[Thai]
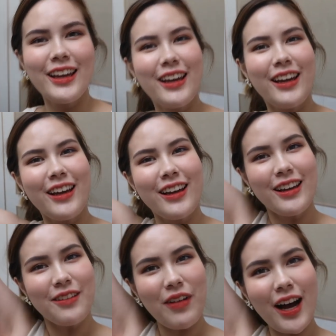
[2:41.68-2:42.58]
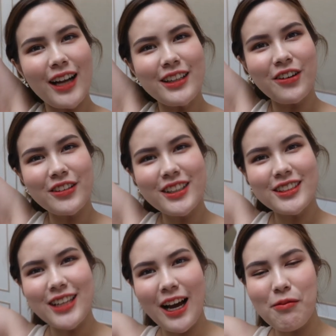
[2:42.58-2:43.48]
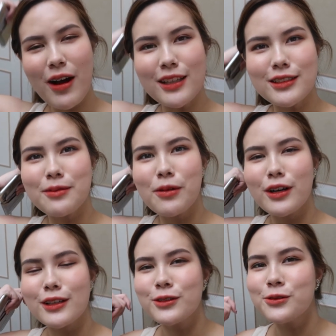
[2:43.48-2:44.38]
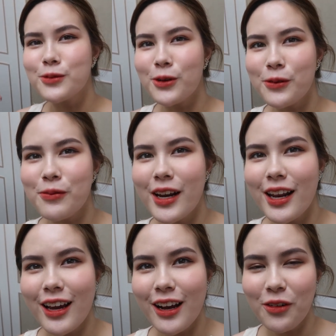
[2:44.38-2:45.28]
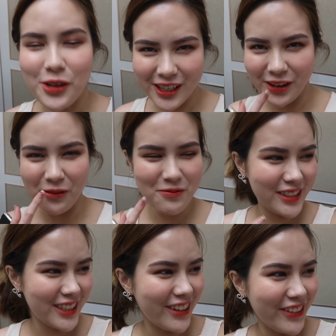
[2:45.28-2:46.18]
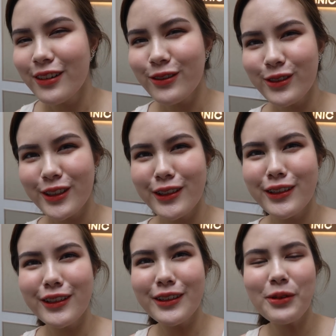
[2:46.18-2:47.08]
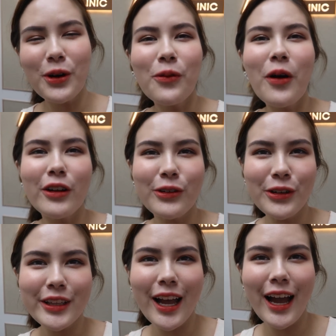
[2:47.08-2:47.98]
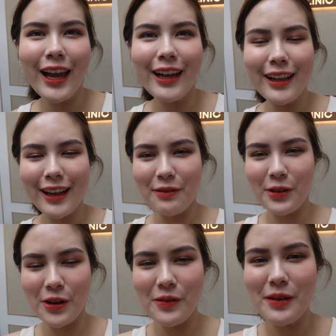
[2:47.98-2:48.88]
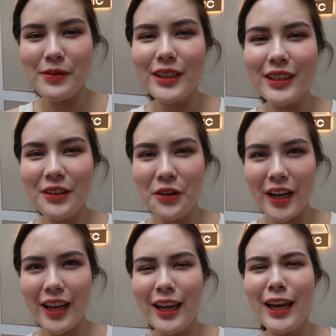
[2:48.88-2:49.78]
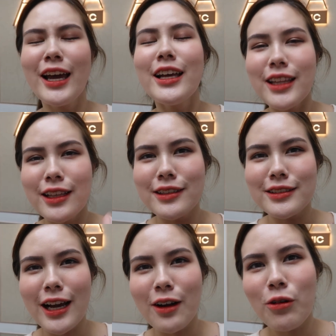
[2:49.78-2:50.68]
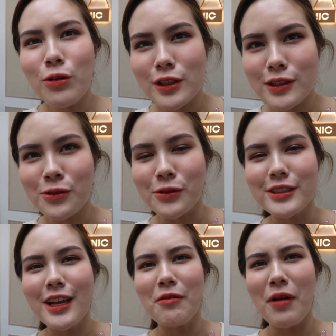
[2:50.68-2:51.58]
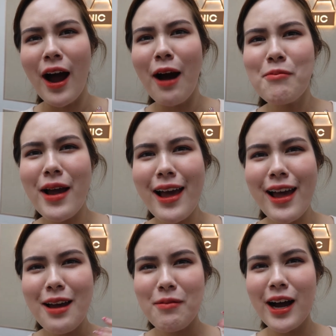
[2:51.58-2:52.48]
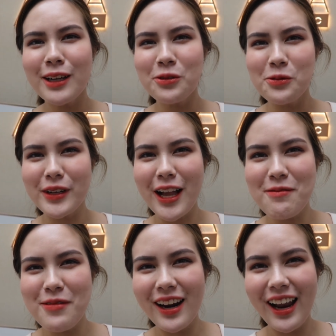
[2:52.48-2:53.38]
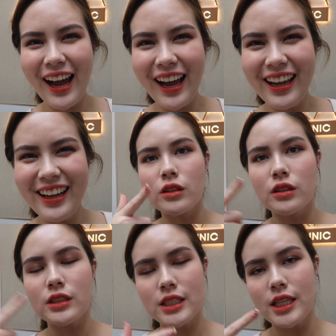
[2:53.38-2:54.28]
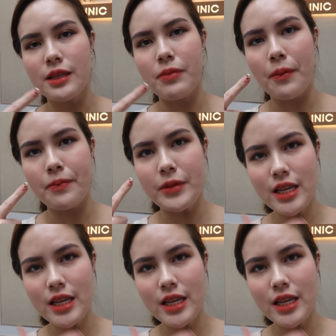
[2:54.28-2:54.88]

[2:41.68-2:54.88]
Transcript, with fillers: วพาน้องเดินจากผ่านสมรสุมรถมาแล้วอุ้ยลบไม่ใช่รถมันก็พอทนได้อะนะมันก็แบบโอเคแต่เดินจากก็คงจะสงสัยว่าแม่พาหนูมาทำอะไรฉีดแบบ